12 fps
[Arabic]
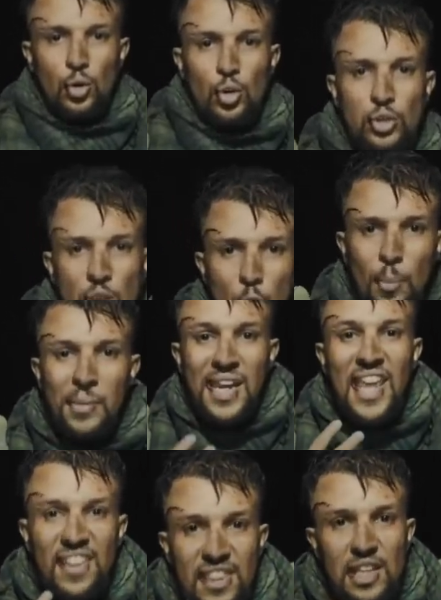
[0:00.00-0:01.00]
قلت لهم
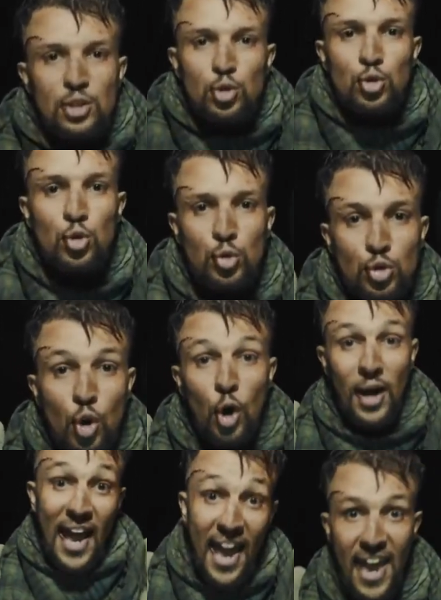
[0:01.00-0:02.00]
باللي عندي زوج
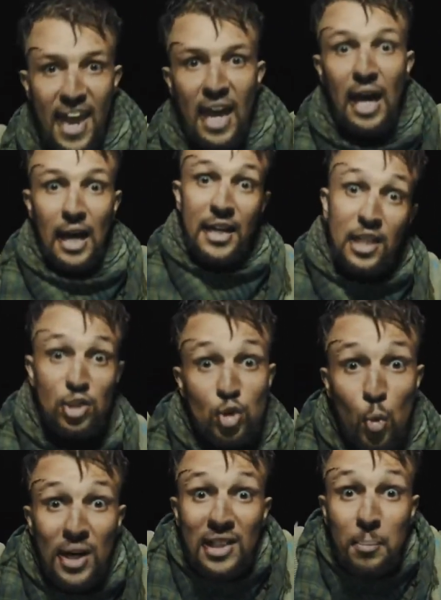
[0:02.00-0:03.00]
وجوه ايه انا
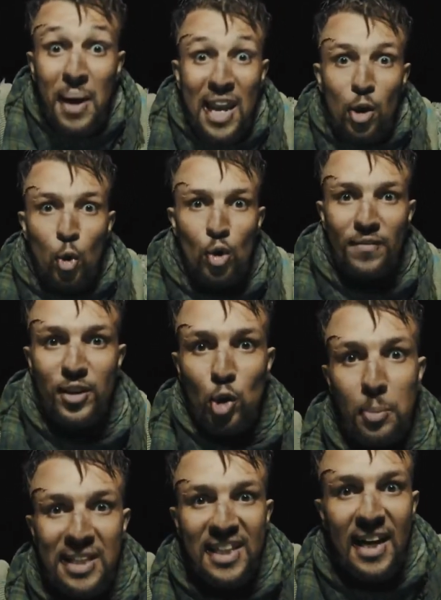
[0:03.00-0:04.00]
تصورت مع الغول في
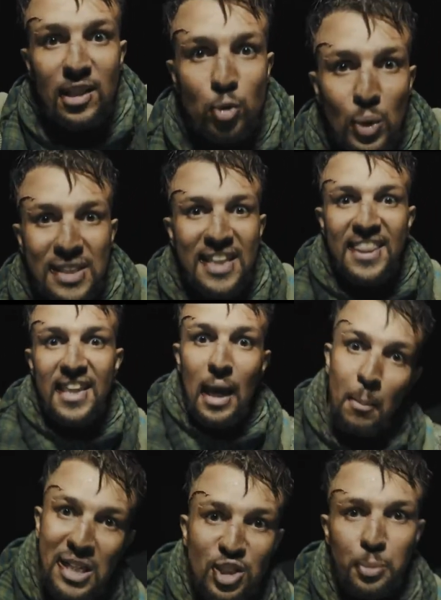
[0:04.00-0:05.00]
2013 وقت
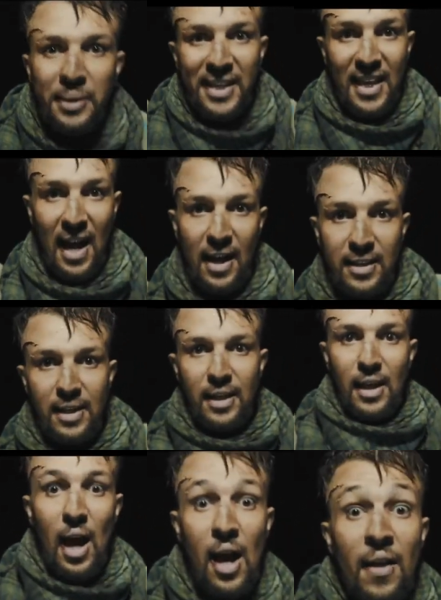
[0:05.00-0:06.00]
النيه مع جمعيه
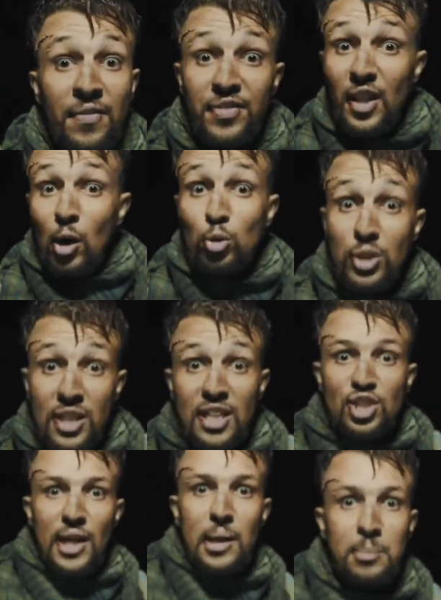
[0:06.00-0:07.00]
خيريه انت قلت
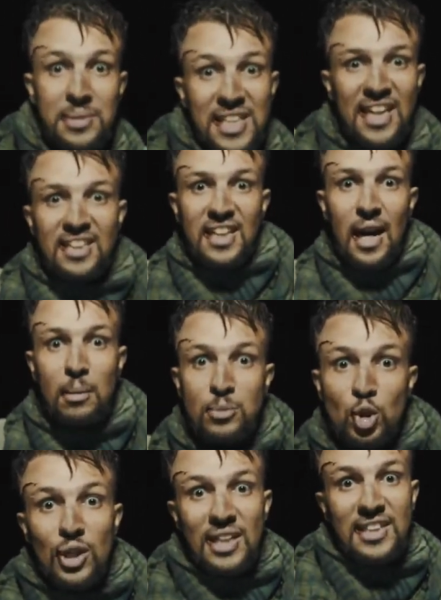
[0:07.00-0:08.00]
لنا شاكي بسرق
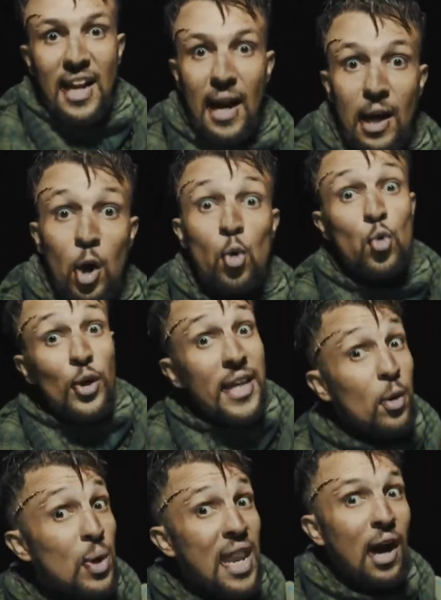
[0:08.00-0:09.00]
دراهم سوناطراك
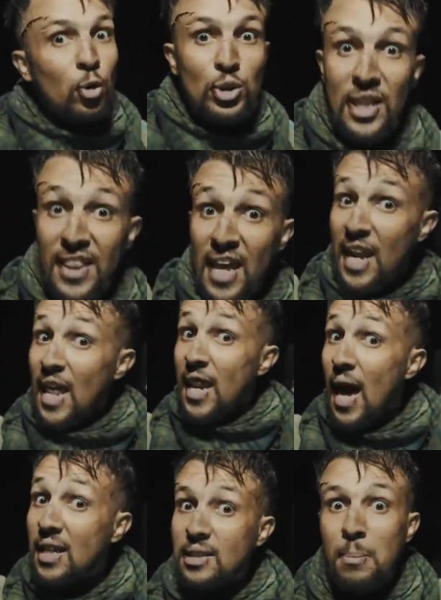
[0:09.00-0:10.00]
وكي ولا قلت لنا لا
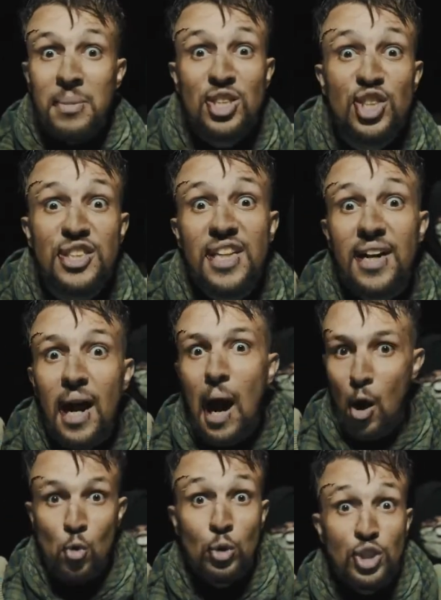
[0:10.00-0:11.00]
لا هذا ماشي
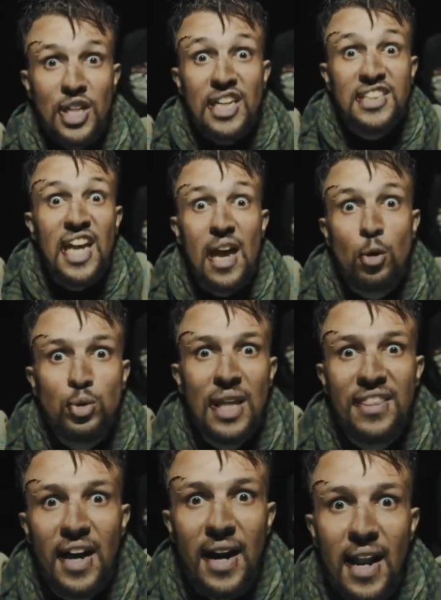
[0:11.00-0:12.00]
سراق وجهك صحيح
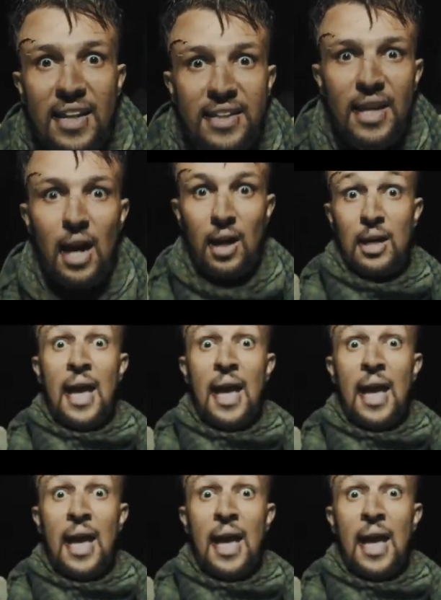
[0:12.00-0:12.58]
وتهدر عليا